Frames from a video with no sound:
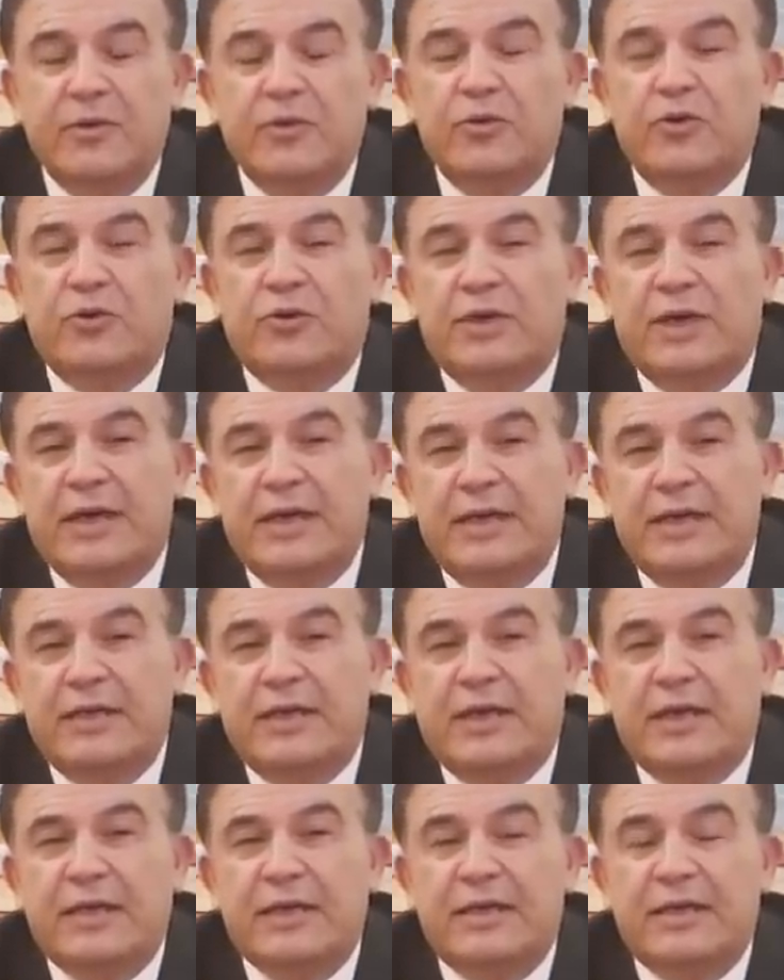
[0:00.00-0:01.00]

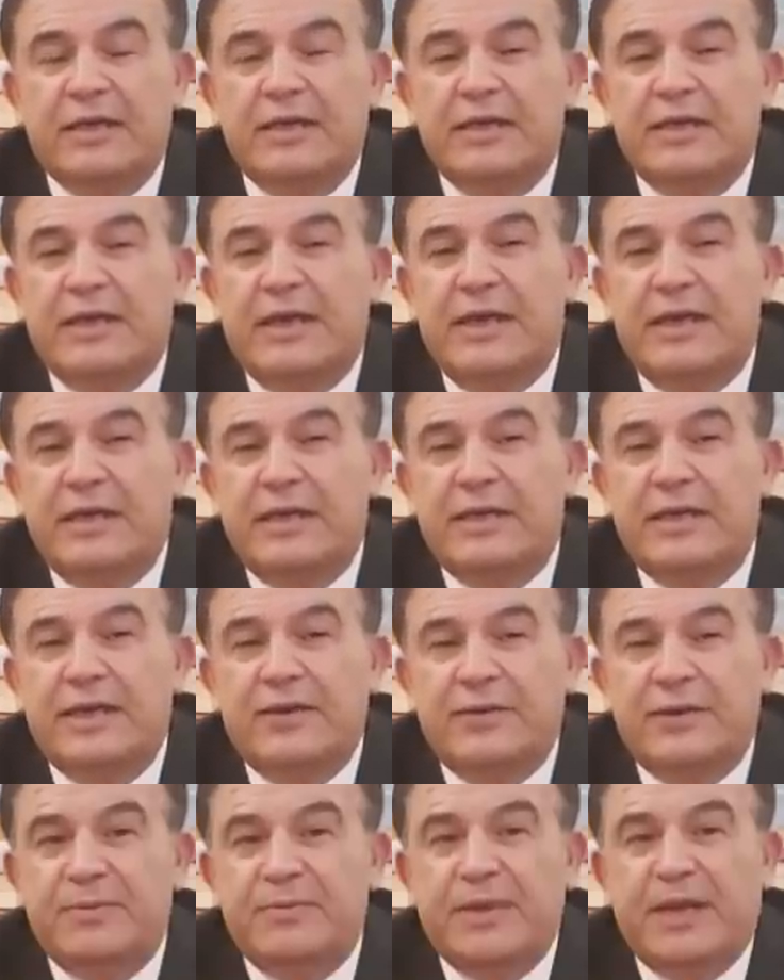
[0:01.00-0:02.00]
Ukrayna'daki renkli
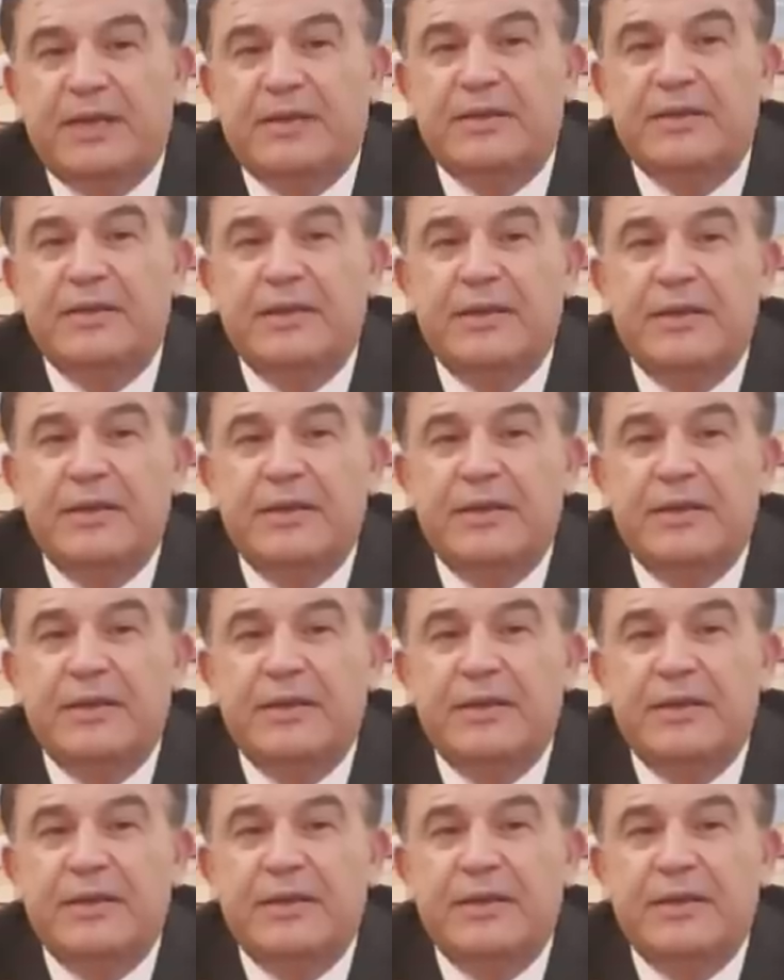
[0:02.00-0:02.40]
devrimler